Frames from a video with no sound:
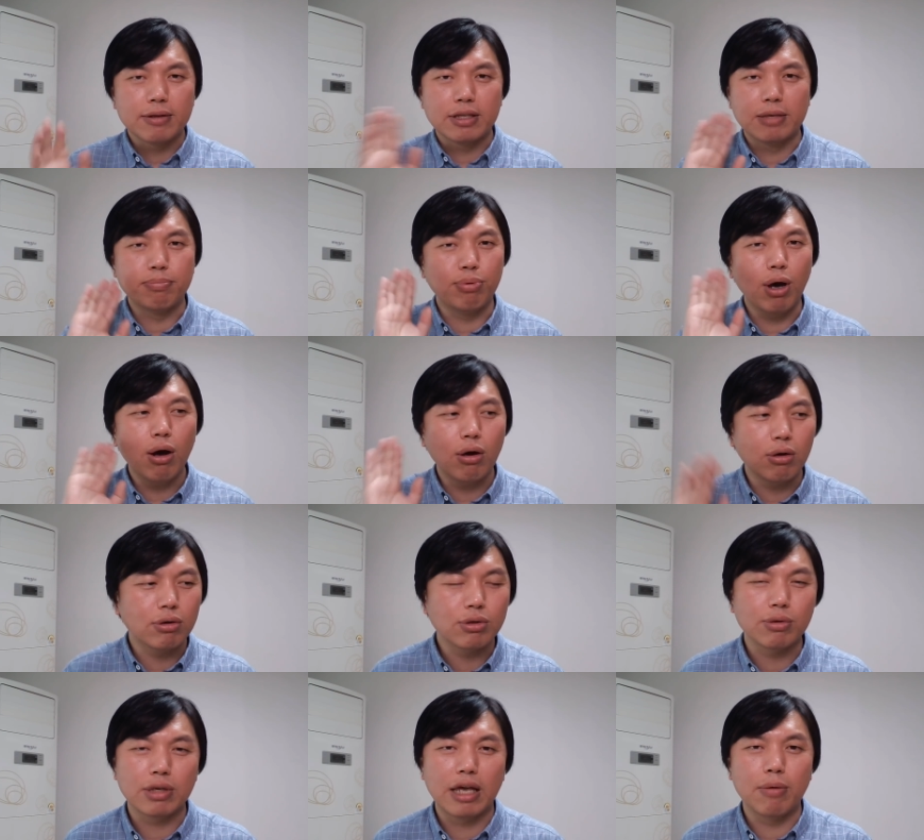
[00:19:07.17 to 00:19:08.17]
你不要，
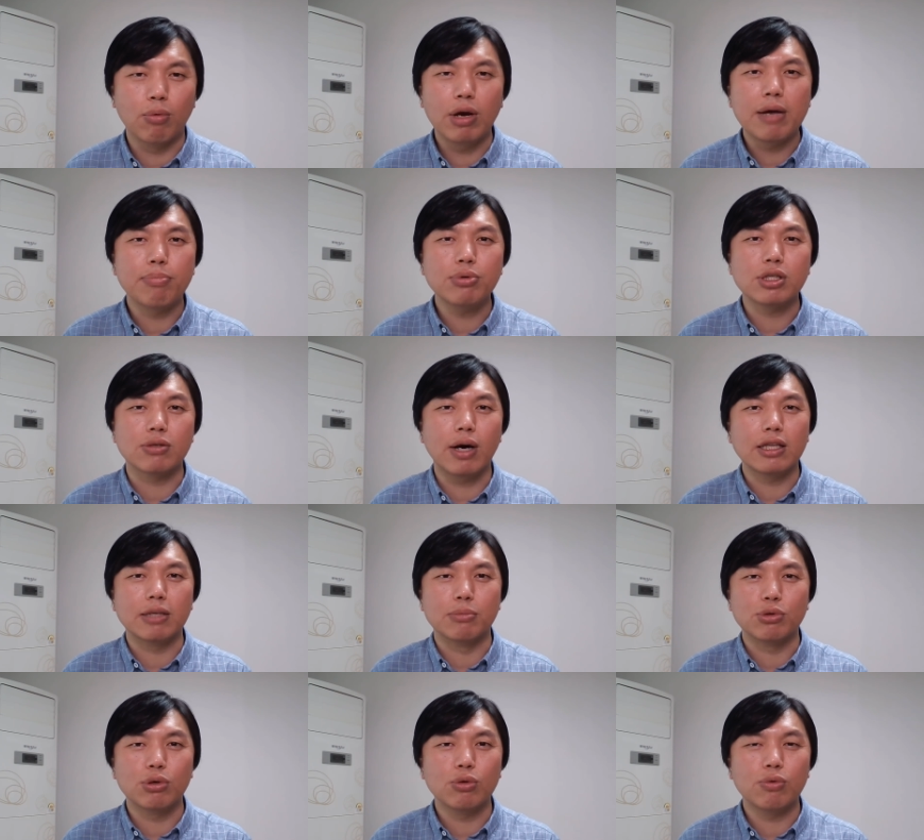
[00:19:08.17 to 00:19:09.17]
我也不指望你
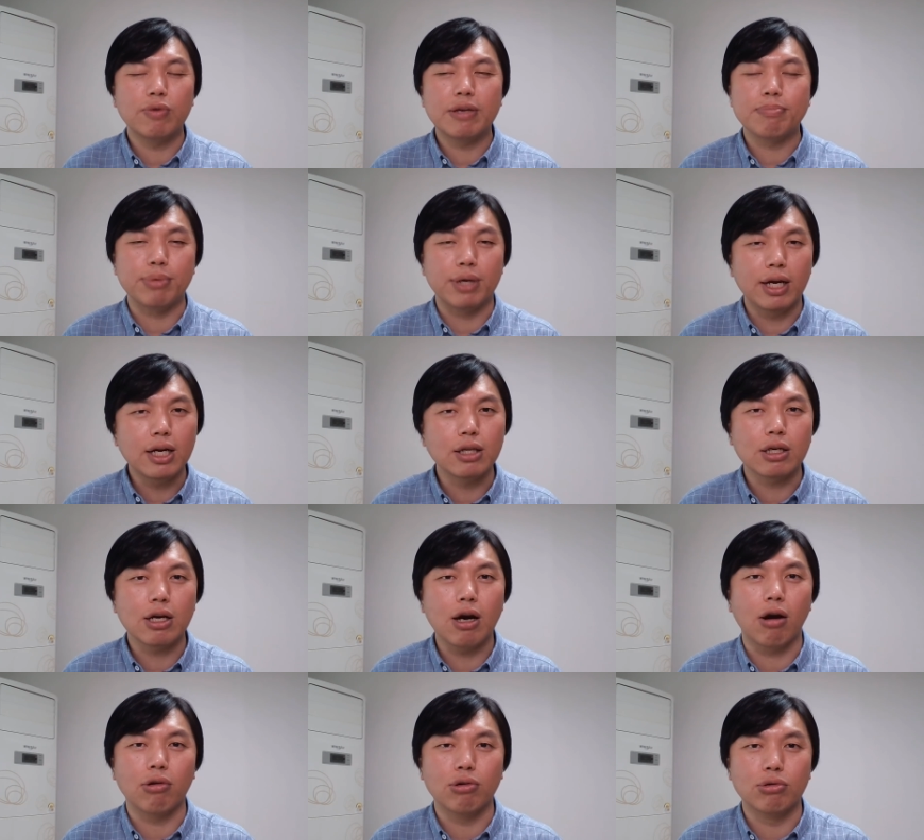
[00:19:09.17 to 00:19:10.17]
们说为别人
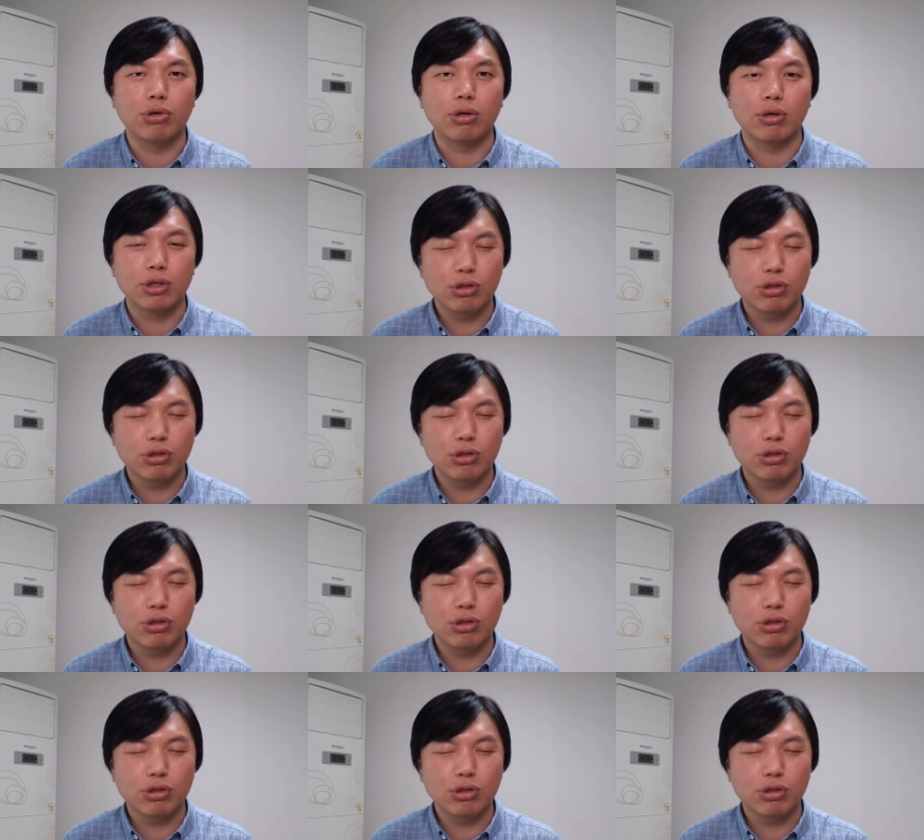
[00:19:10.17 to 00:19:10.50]
考虑如何，